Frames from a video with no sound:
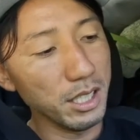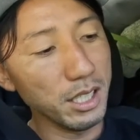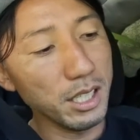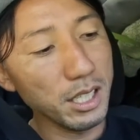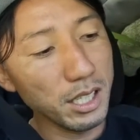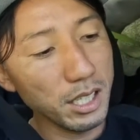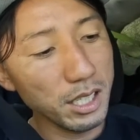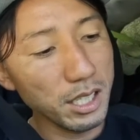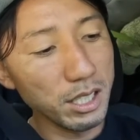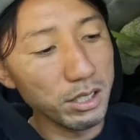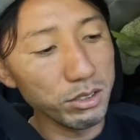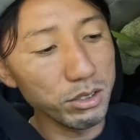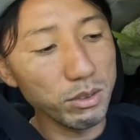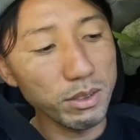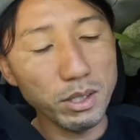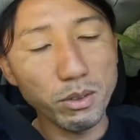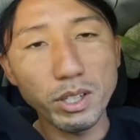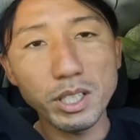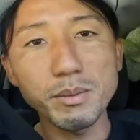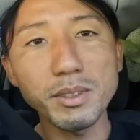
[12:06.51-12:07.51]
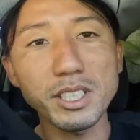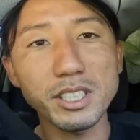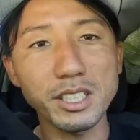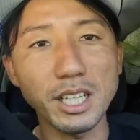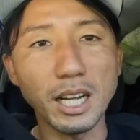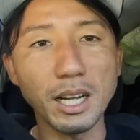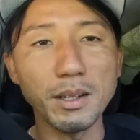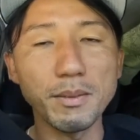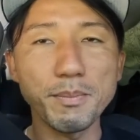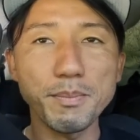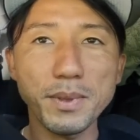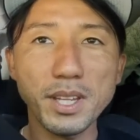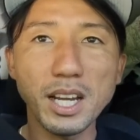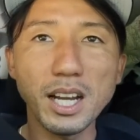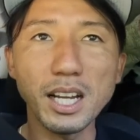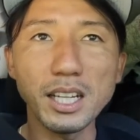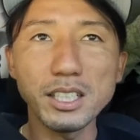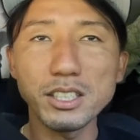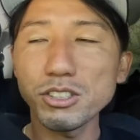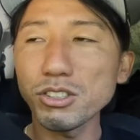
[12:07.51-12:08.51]
えー、ラウンド1終わりました
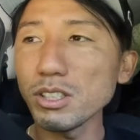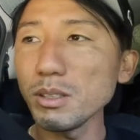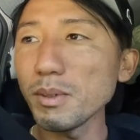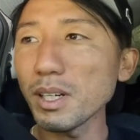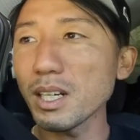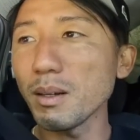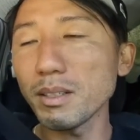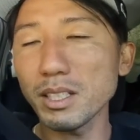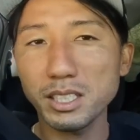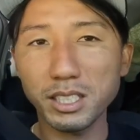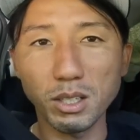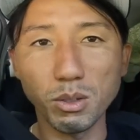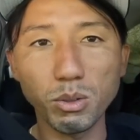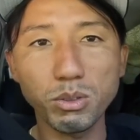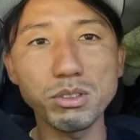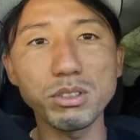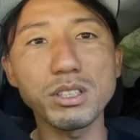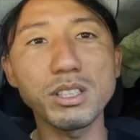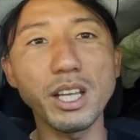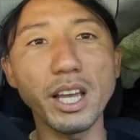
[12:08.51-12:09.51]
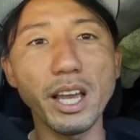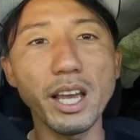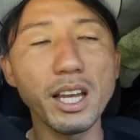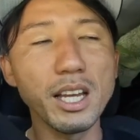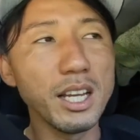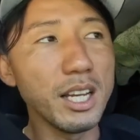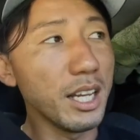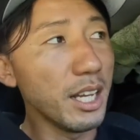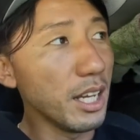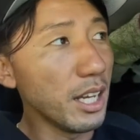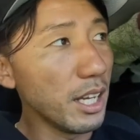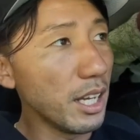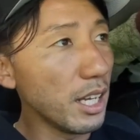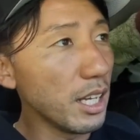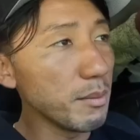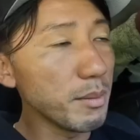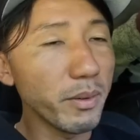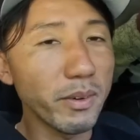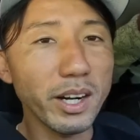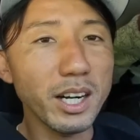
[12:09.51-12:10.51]
はいちょっと今鎌田さん送って、
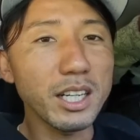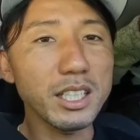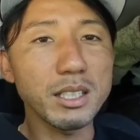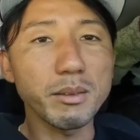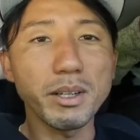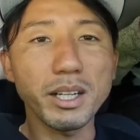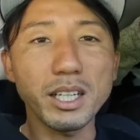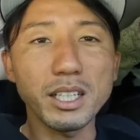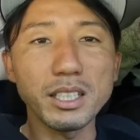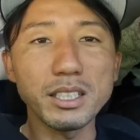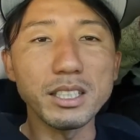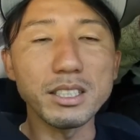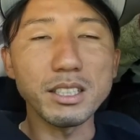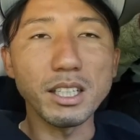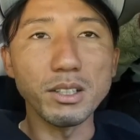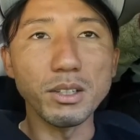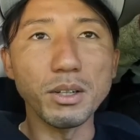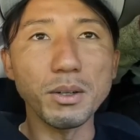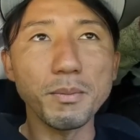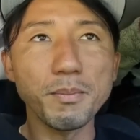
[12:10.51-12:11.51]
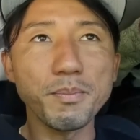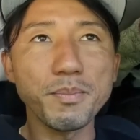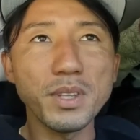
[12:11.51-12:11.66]
えー、今別れたばっかなんですけど、